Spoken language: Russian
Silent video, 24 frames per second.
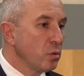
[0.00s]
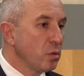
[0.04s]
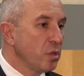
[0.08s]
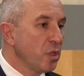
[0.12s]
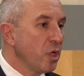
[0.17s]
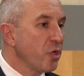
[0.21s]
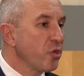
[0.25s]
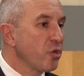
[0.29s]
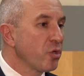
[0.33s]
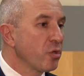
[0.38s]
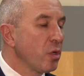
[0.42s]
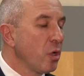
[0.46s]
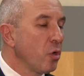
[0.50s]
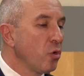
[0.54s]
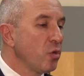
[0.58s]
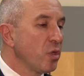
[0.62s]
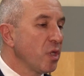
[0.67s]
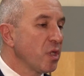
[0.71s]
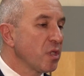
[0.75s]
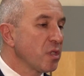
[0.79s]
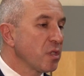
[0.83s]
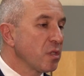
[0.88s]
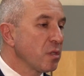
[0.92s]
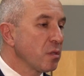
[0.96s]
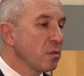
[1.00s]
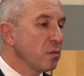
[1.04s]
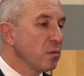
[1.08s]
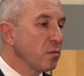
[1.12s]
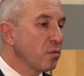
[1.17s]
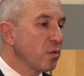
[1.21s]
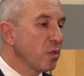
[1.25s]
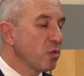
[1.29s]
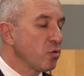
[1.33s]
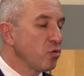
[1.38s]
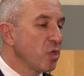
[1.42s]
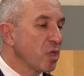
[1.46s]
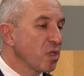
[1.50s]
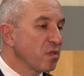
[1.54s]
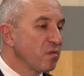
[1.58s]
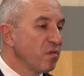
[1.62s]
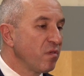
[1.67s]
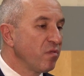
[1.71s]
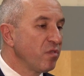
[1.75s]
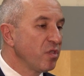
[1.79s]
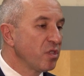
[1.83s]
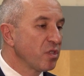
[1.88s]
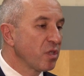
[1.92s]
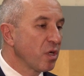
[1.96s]
Я считаю, у нас в
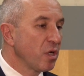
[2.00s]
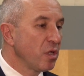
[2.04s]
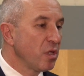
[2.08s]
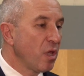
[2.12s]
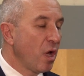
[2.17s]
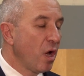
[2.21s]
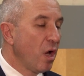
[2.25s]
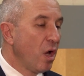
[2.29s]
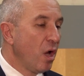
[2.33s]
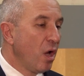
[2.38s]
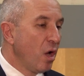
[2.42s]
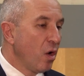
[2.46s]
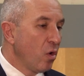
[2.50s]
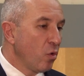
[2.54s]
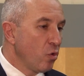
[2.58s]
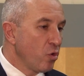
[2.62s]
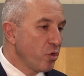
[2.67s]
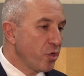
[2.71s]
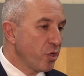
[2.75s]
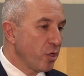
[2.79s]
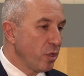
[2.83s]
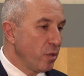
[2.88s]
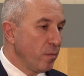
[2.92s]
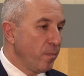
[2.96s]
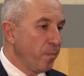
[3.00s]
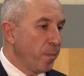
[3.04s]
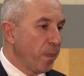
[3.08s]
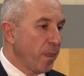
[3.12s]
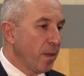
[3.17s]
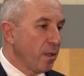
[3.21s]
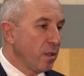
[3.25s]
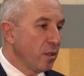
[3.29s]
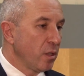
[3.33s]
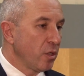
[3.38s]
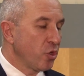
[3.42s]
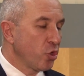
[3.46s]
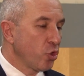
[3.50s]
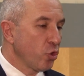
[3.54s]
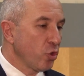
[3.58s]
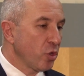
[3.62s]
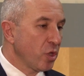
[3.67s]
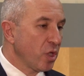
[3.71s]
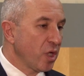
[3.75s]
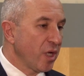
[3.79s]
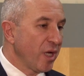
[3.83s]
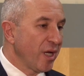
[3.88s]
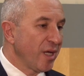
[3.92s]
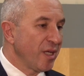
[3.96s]
государстве выстроена очень э,
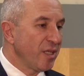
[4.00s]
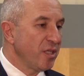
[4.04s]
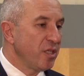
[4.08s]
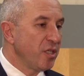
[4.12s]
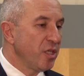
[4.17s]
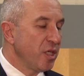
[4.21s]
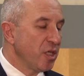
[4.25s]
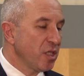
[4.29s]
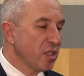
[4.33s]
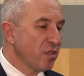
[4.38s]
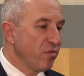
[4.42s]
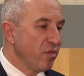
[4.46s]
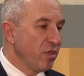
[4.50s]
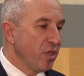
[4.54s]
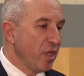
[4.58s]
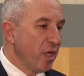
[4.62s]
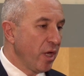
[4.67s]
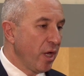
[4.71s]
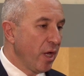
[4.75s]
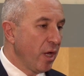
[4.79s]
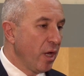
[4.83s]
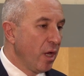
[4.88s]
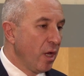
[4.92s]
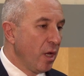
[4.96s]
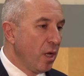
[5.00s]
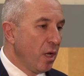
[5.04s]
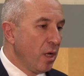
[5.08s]
четкая, действенная,